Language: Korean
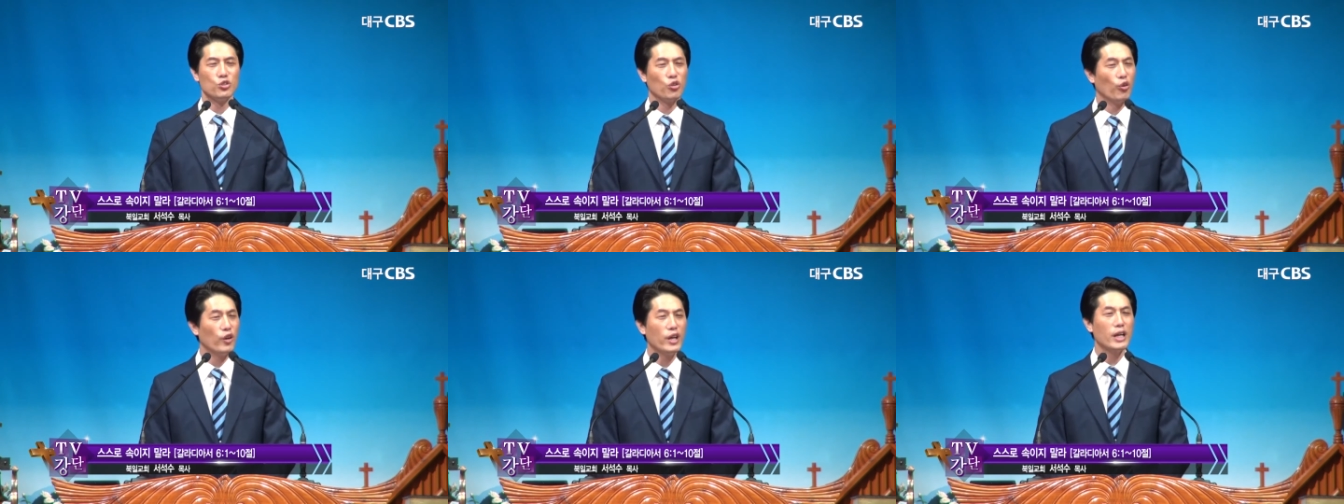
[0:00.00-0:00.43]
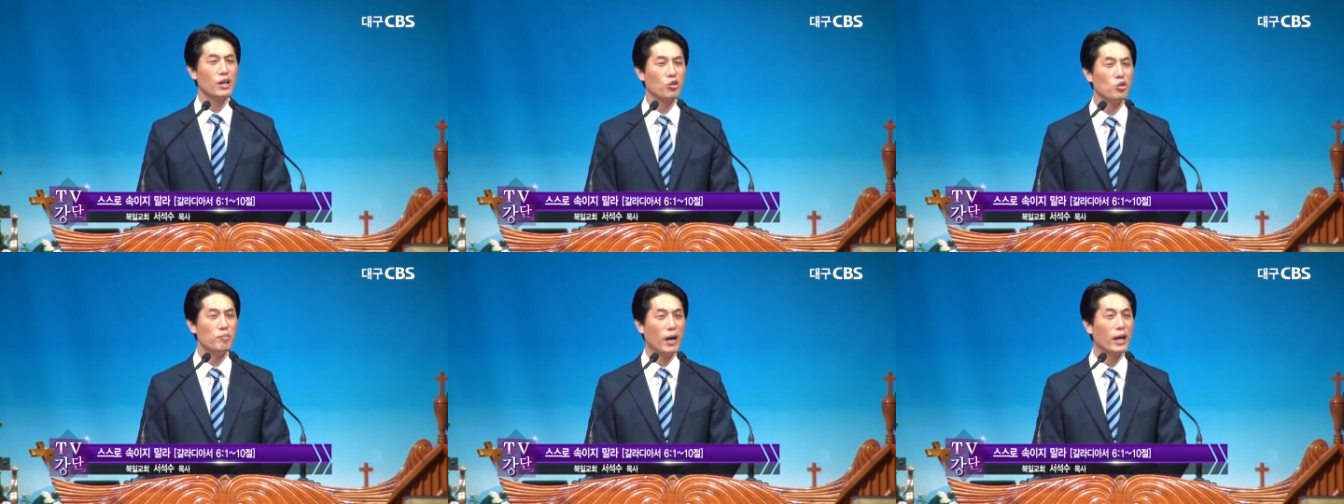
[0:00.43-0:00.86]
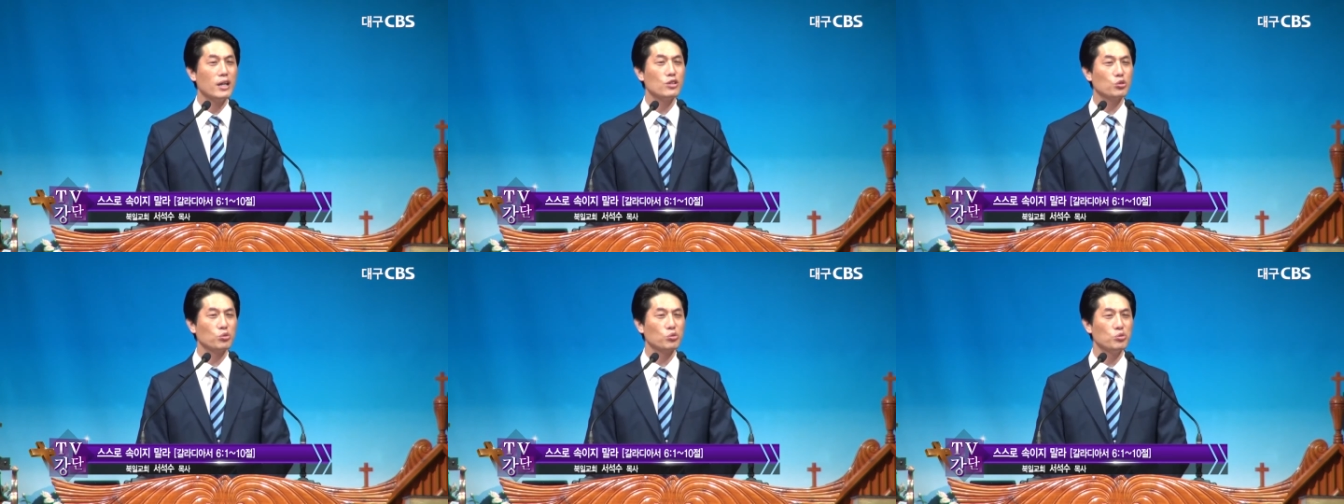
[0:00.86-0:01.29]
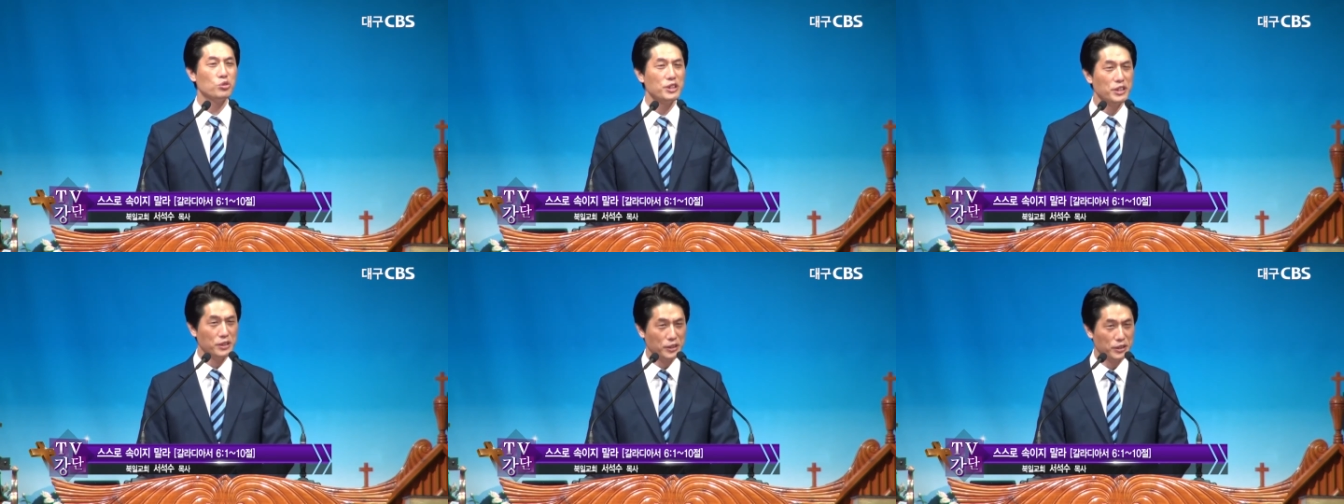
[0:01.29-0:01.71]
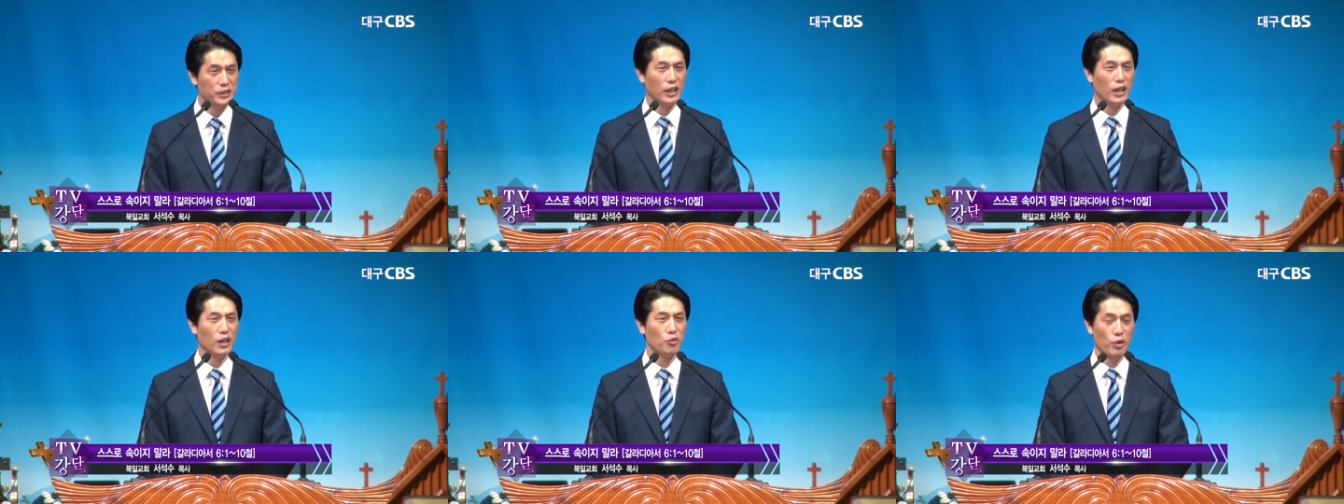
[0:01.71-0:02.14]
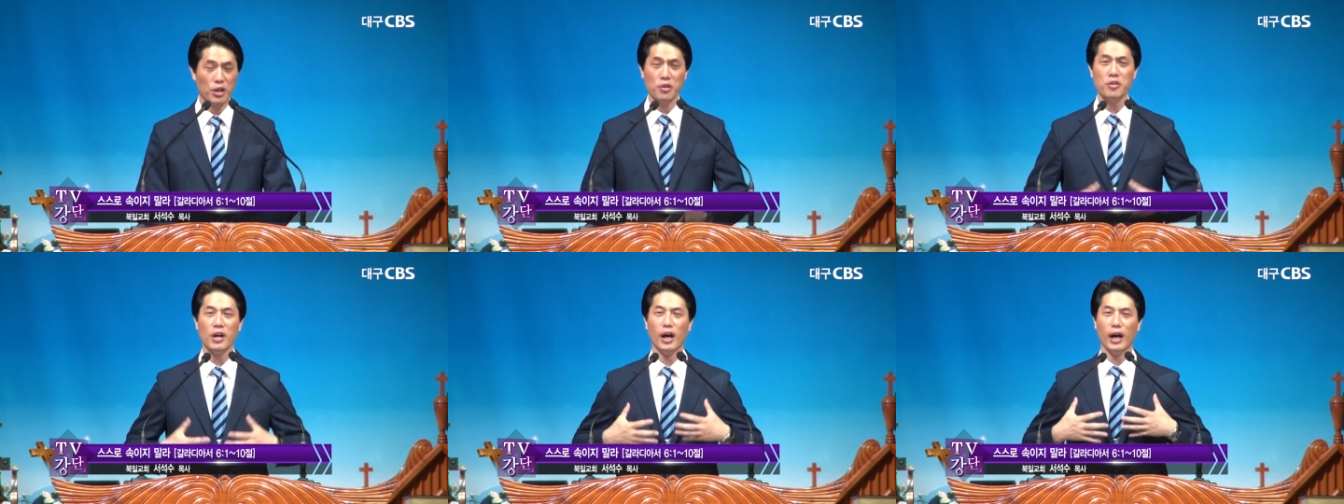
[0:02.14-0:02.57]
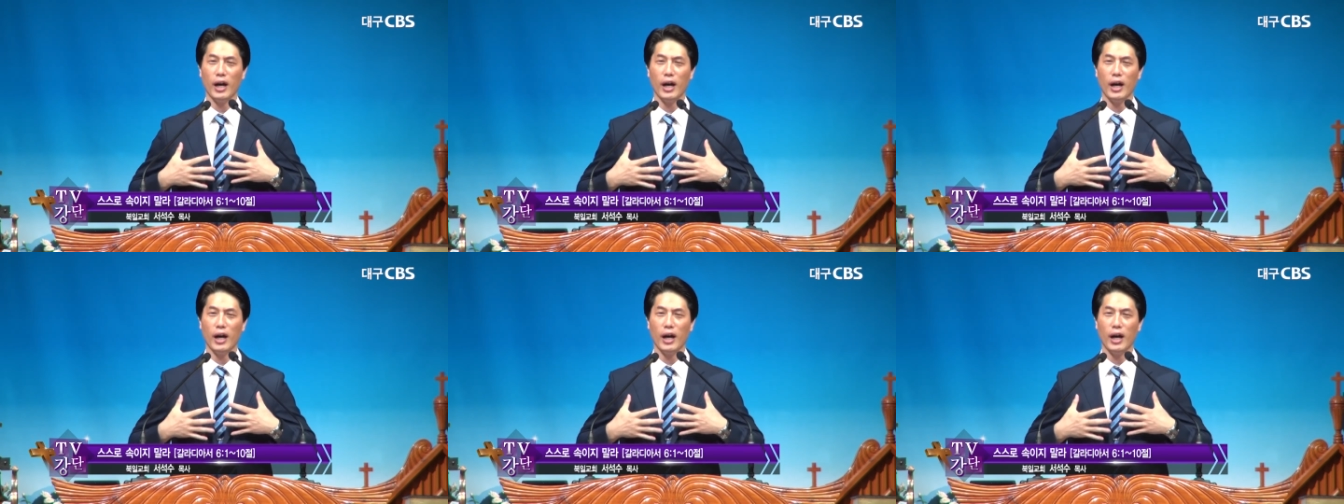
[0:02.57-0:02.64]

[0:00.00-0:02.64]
교회라고 말할 수 있느냐? 왜요?